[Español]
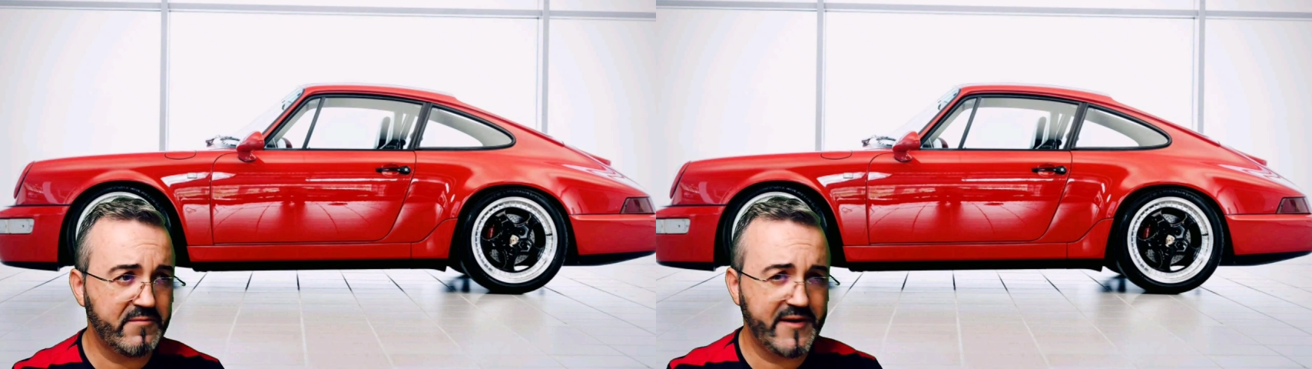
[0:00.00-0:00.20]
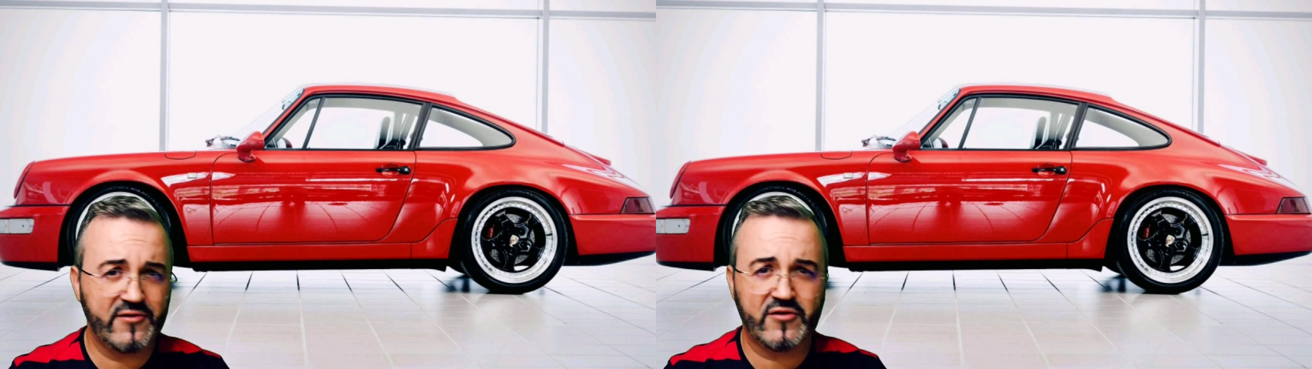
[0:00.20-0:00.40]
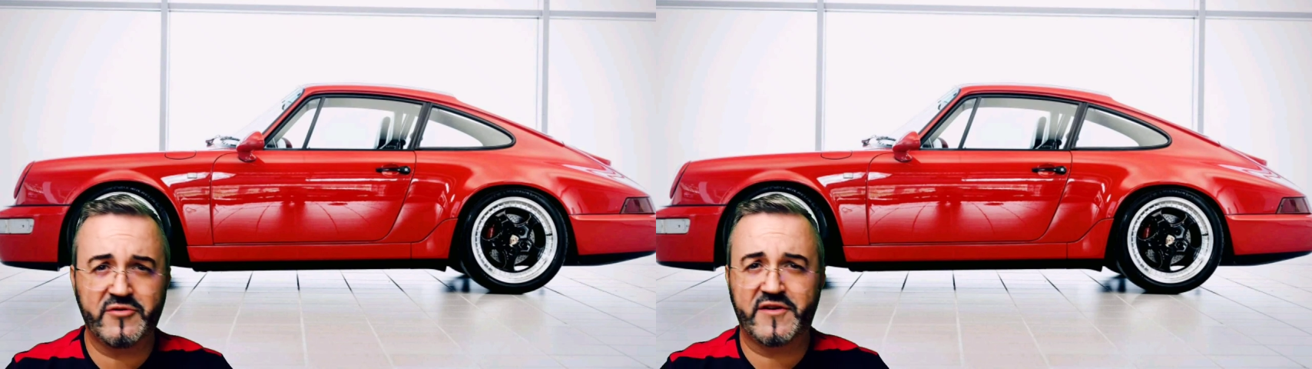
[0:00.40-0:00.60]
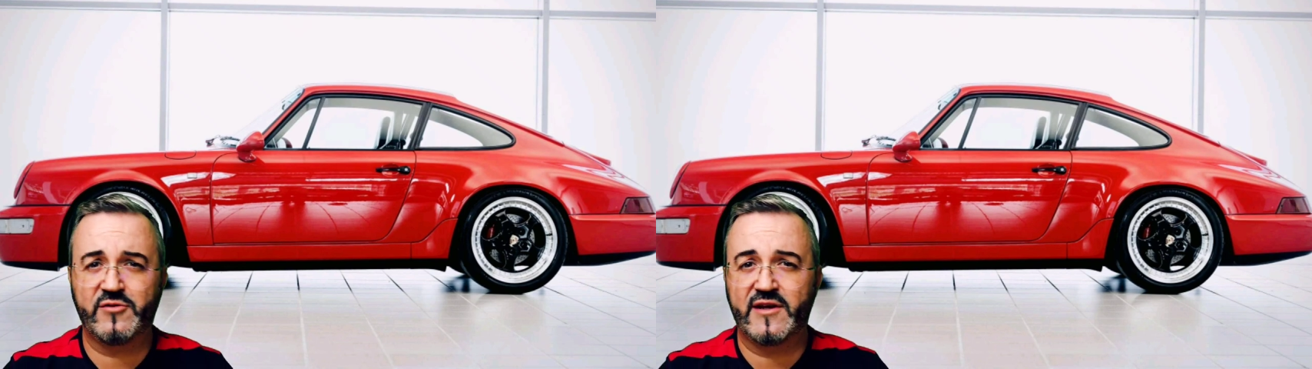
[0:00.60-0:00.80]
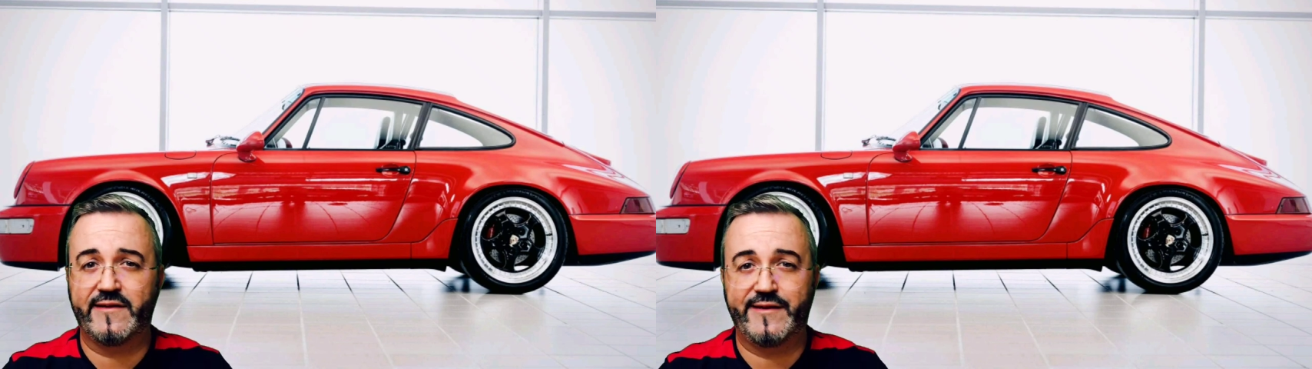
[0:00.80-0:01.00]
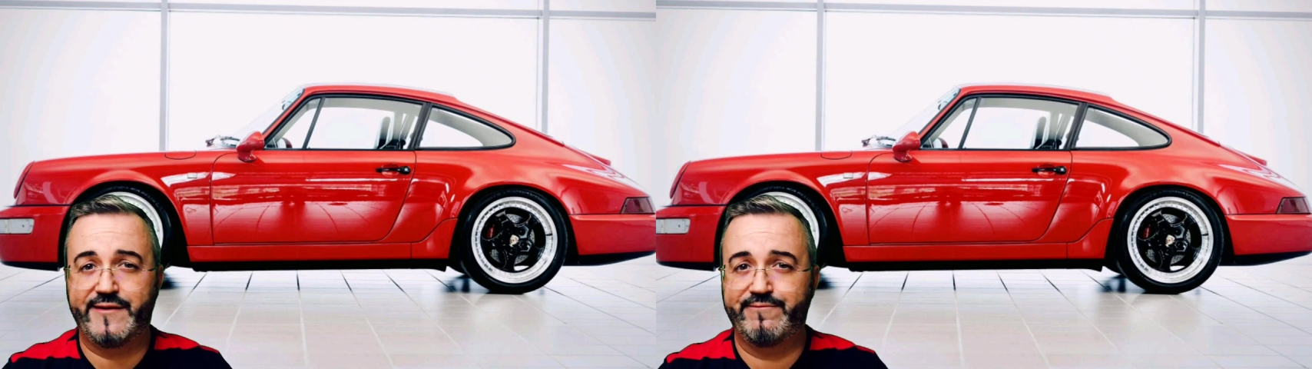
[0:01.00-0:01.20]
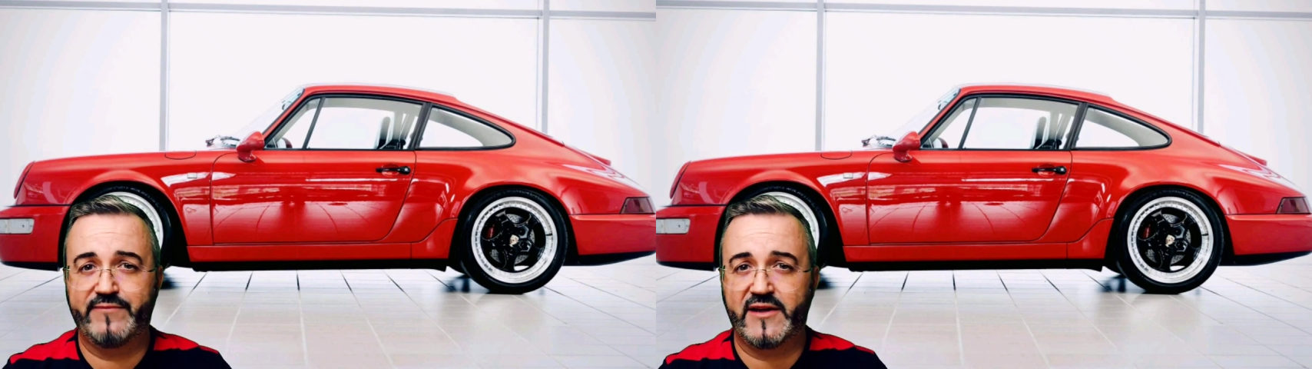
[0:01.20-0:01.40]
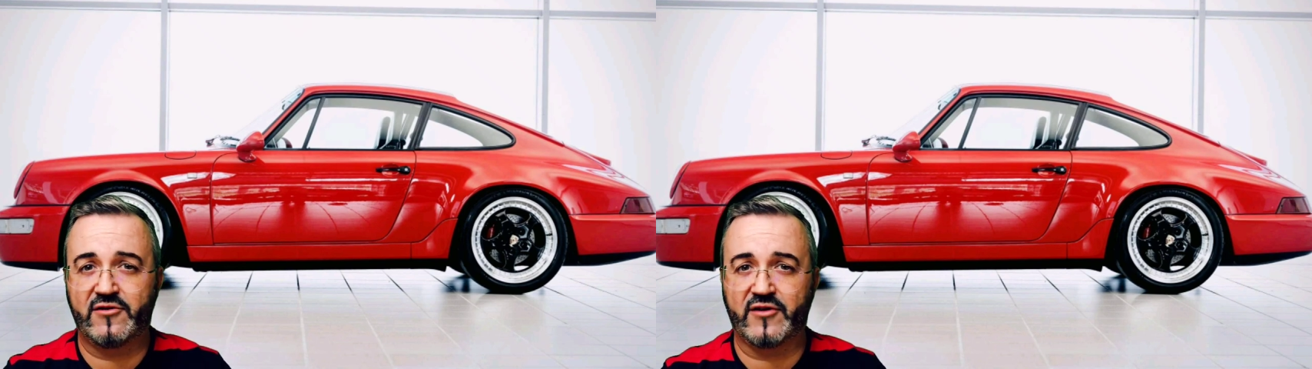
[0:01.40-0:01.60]
Pero como se suele decir,
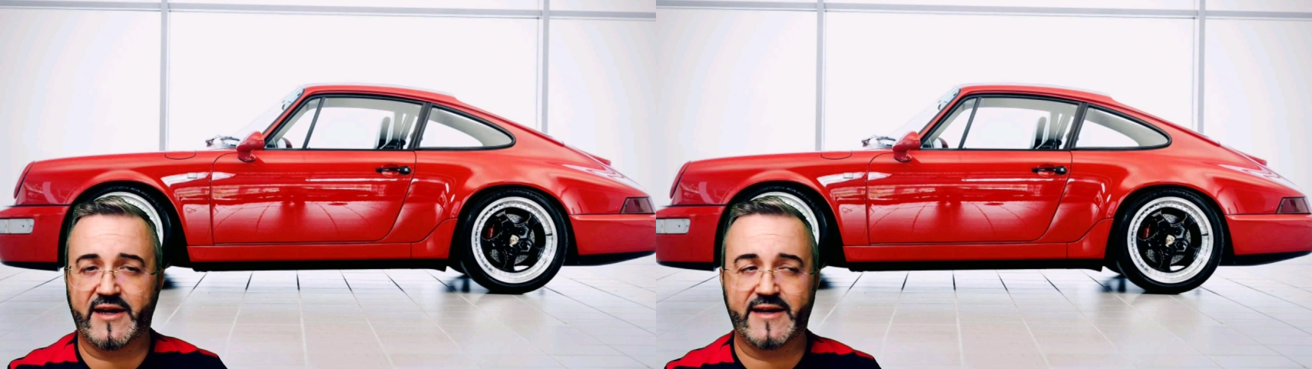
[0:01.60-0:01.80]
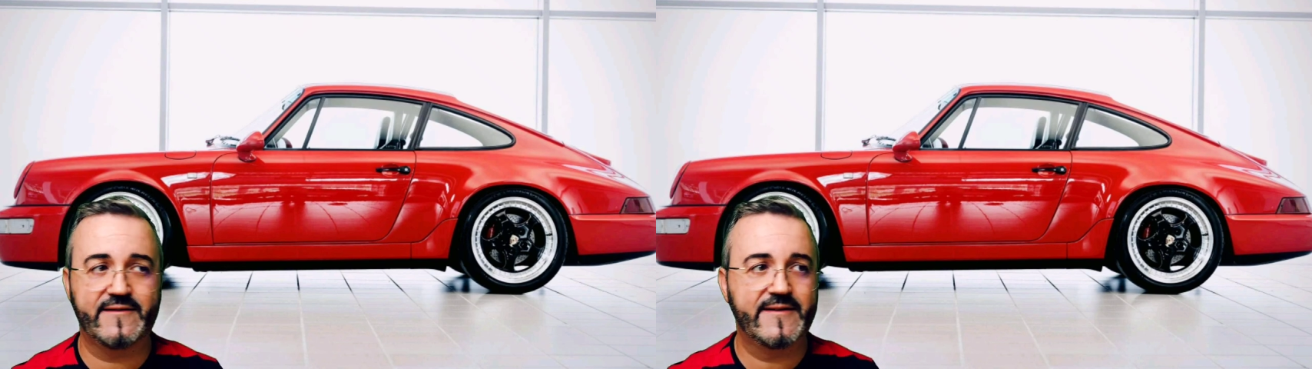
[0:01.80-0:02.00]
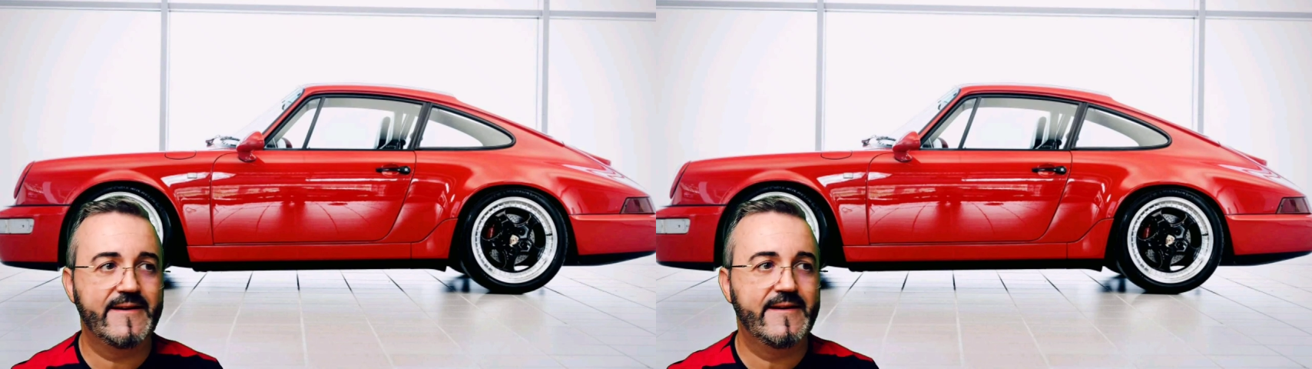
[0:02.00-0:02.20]
es lo que hay.